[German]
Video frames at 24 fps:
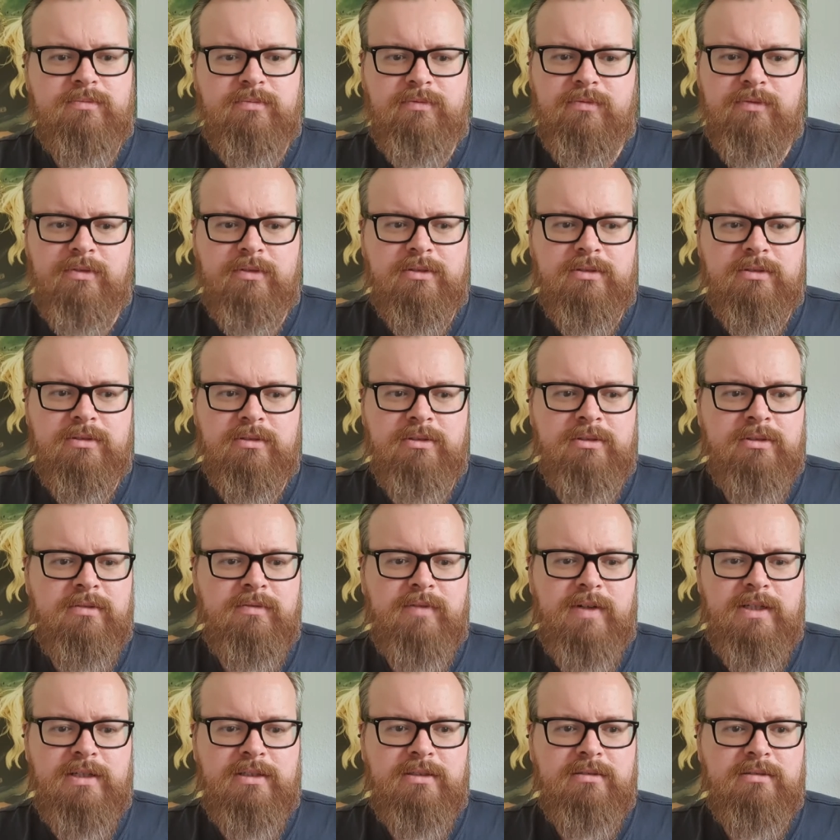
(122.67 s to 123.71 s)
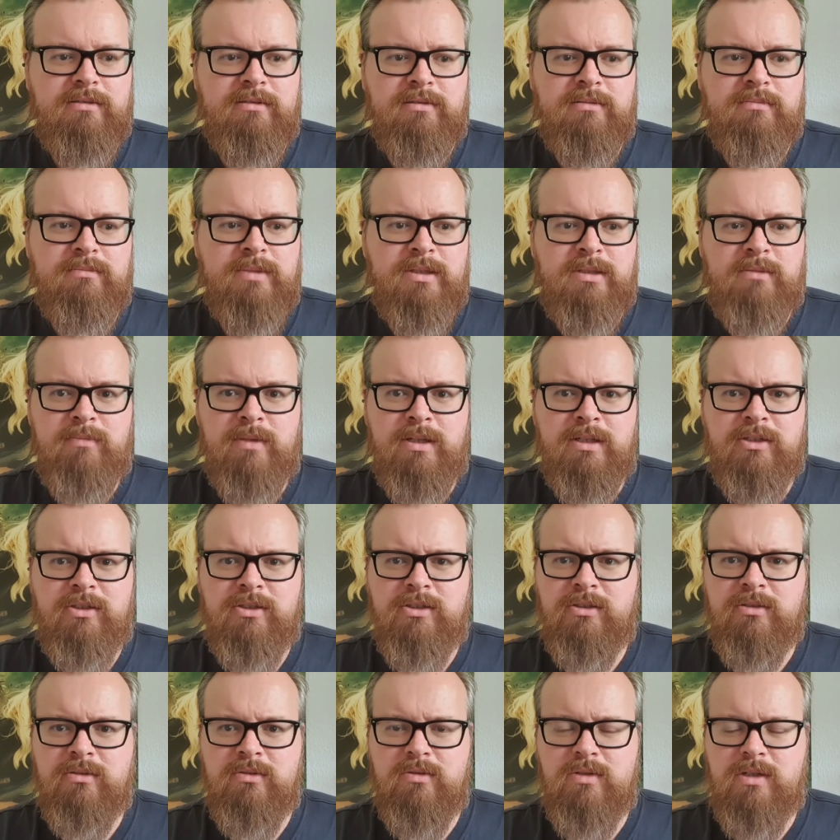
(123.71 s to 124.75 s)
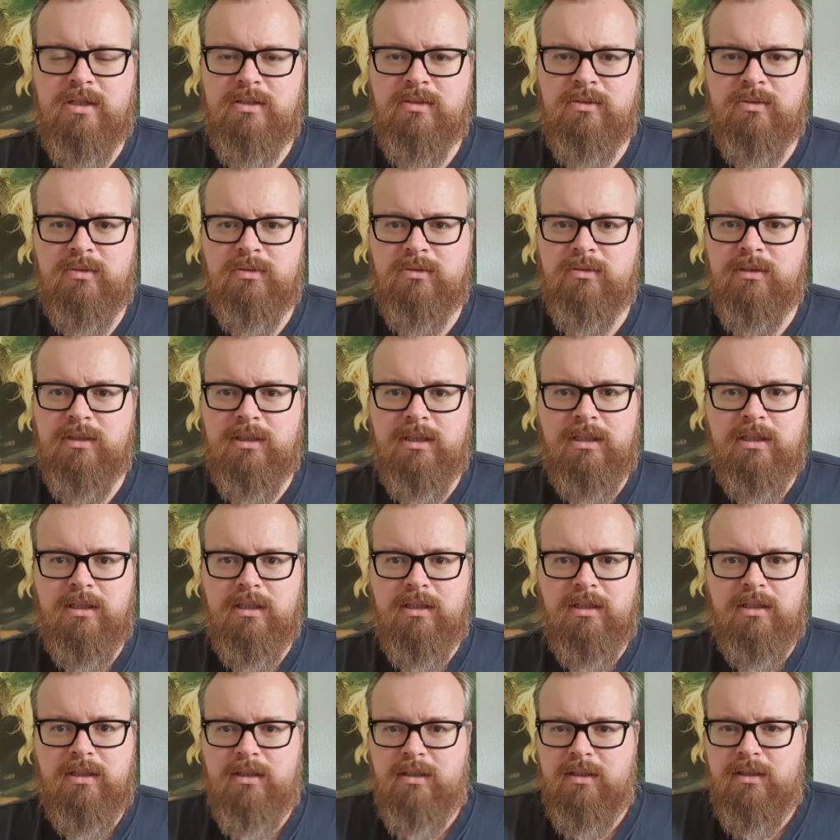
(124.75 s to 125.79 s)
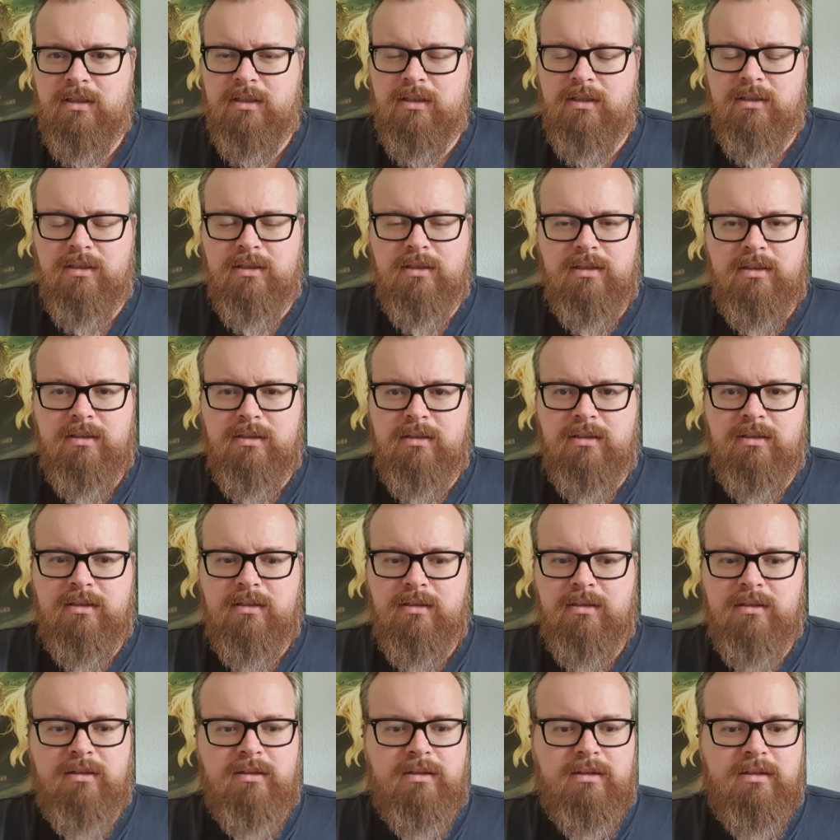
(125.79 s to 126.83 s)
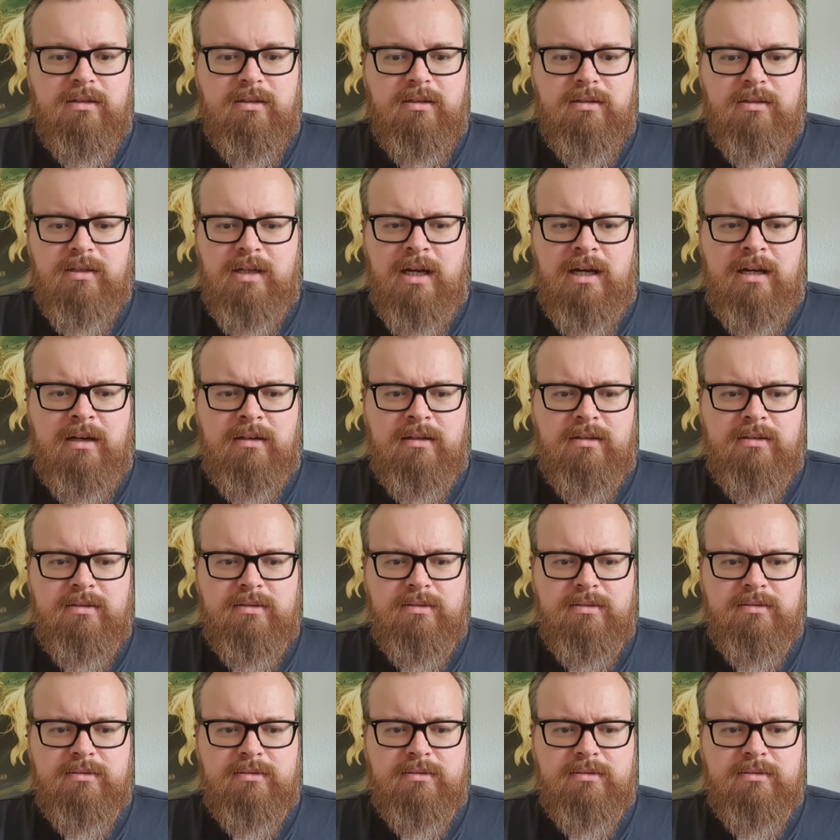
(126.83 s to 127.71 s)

von irgendwelchen Mitmenschen oder so, äh, ja,